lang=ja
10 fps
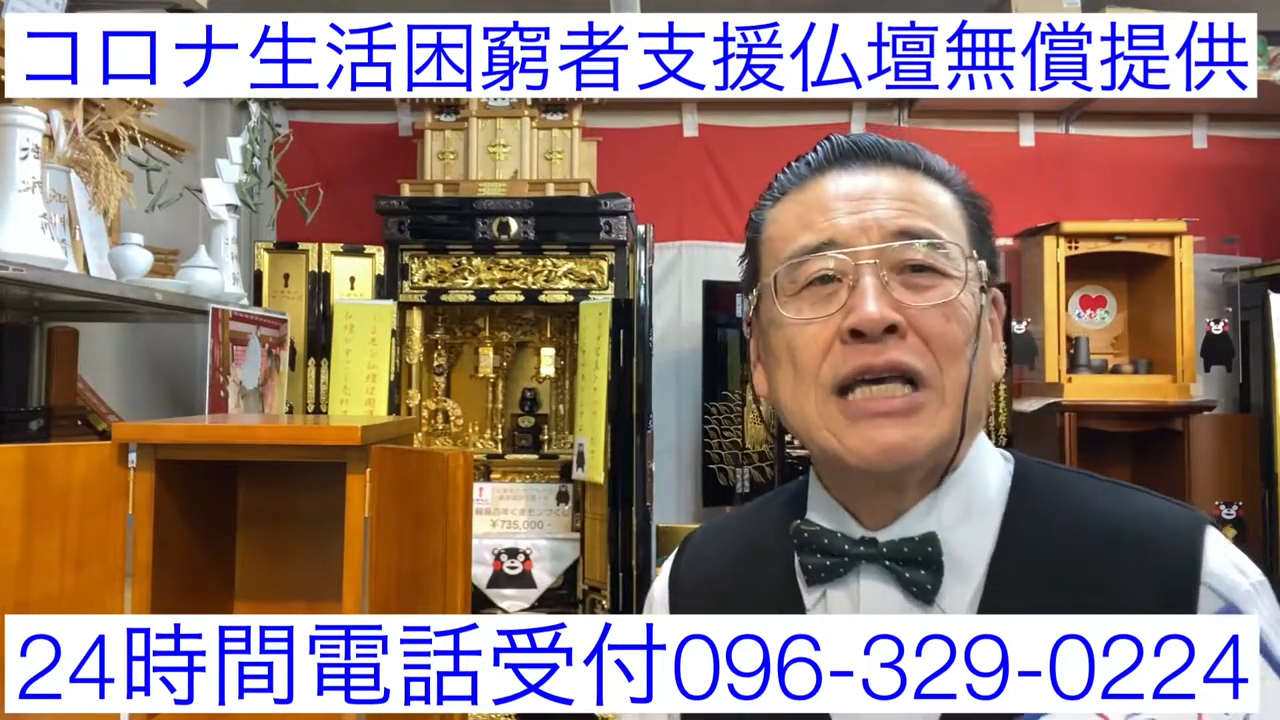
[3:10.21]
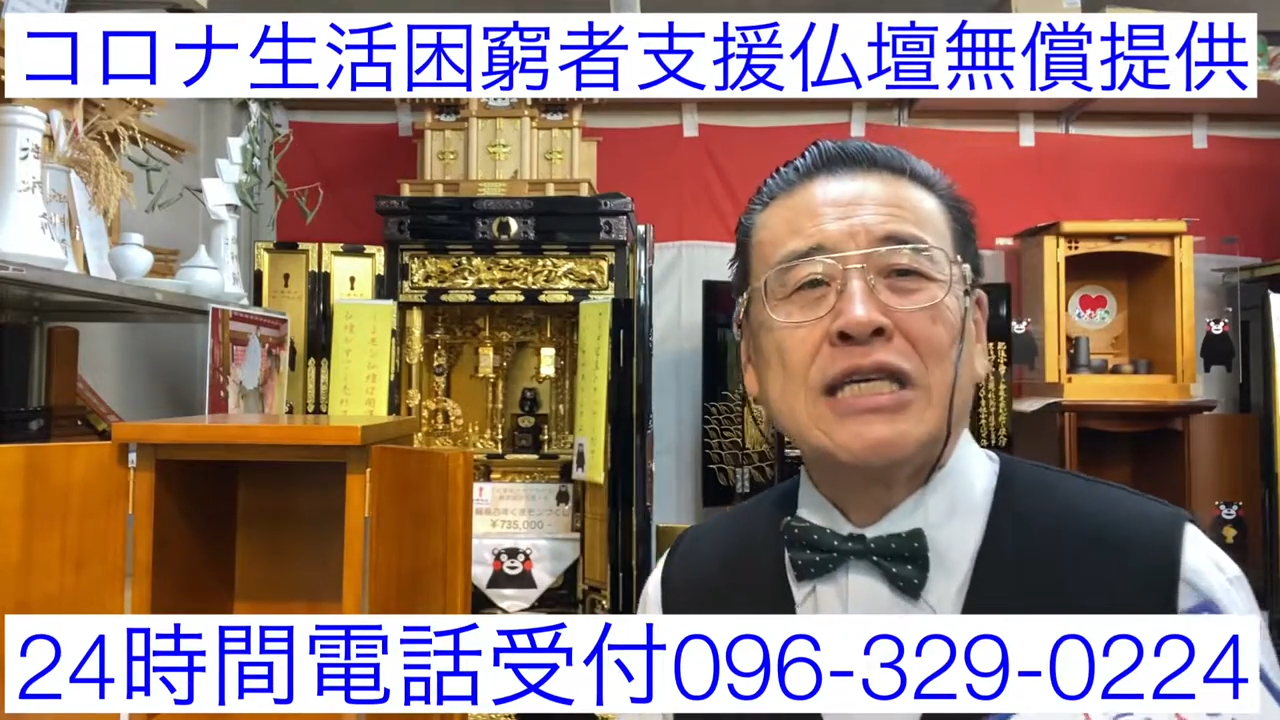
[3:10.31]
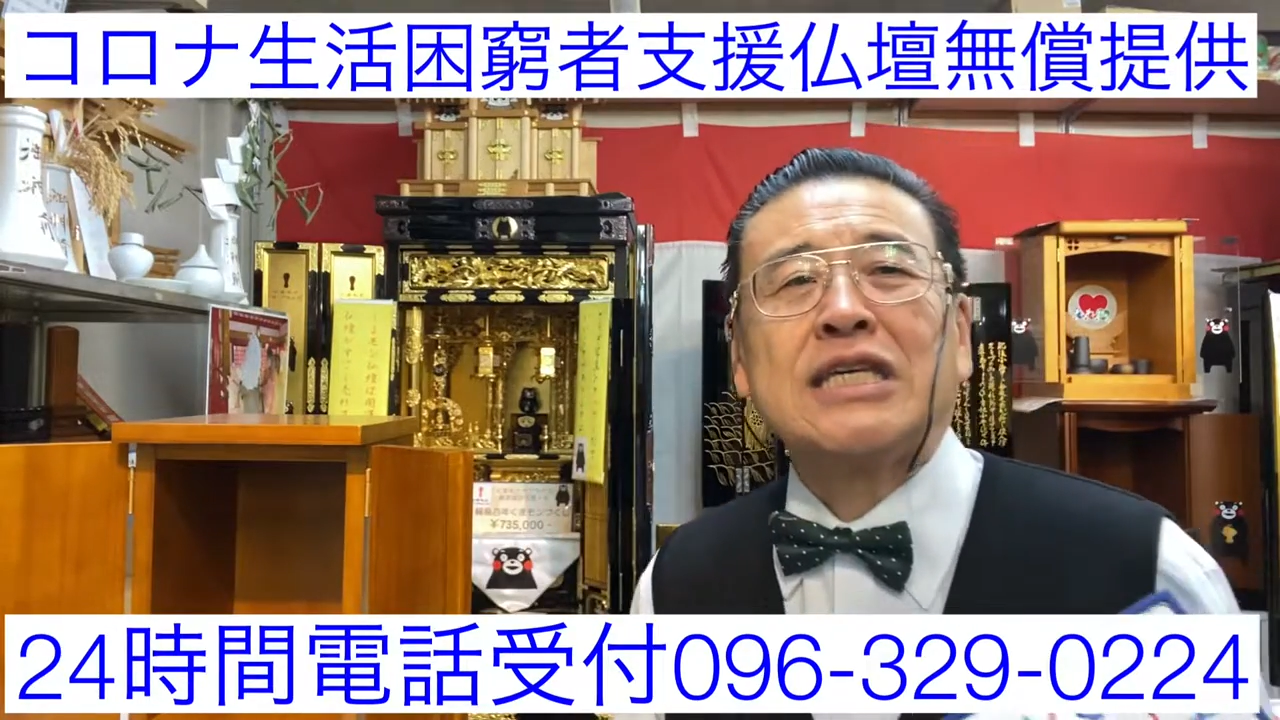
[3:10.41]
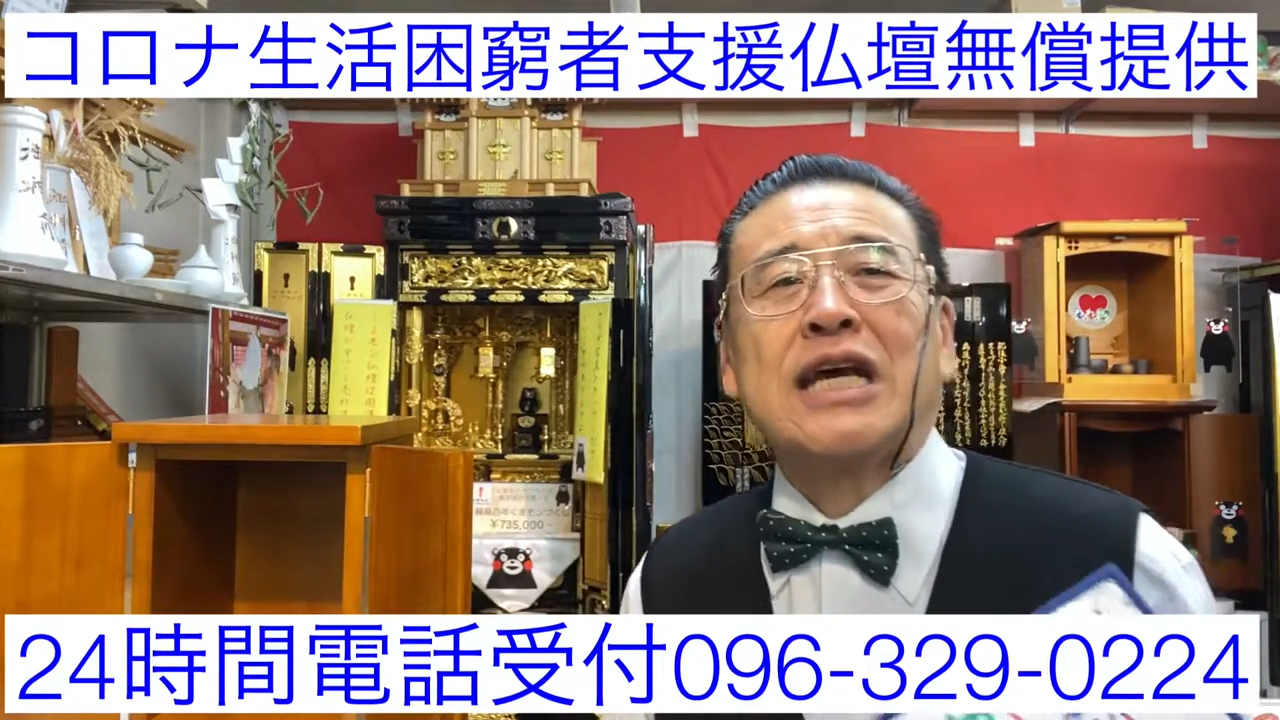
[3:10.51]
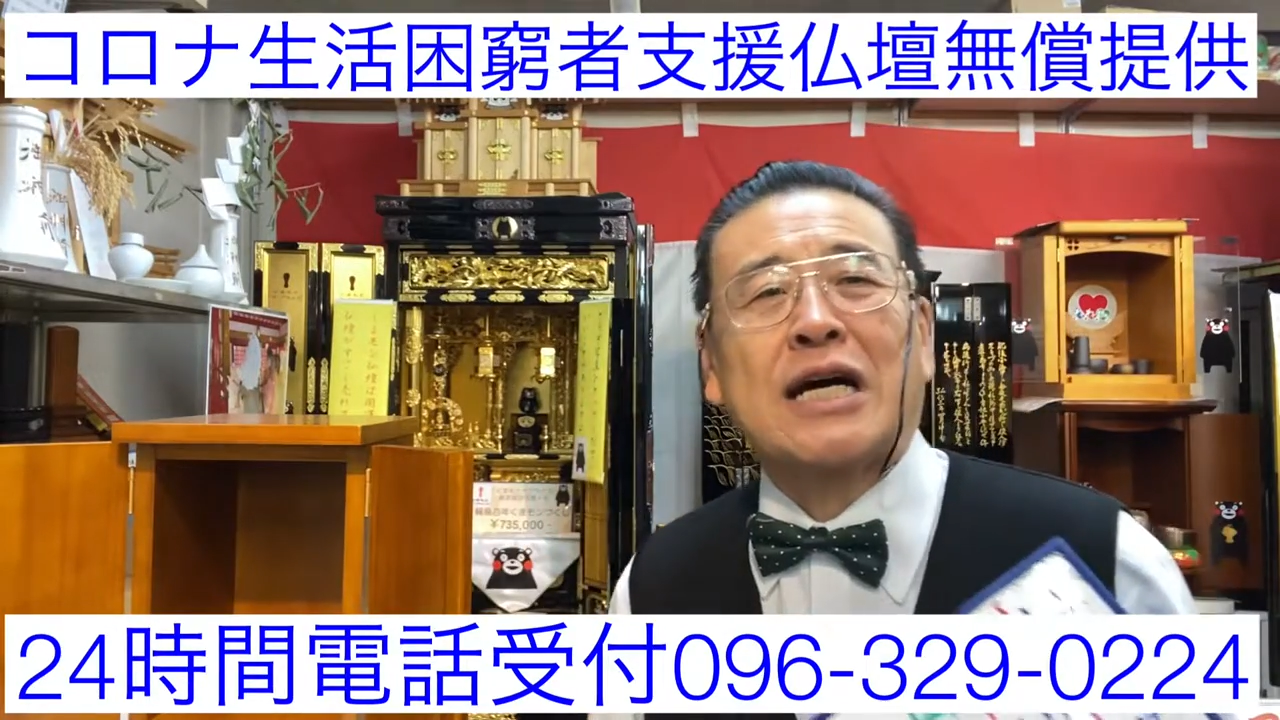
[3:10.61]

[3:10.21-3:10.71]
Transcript: いい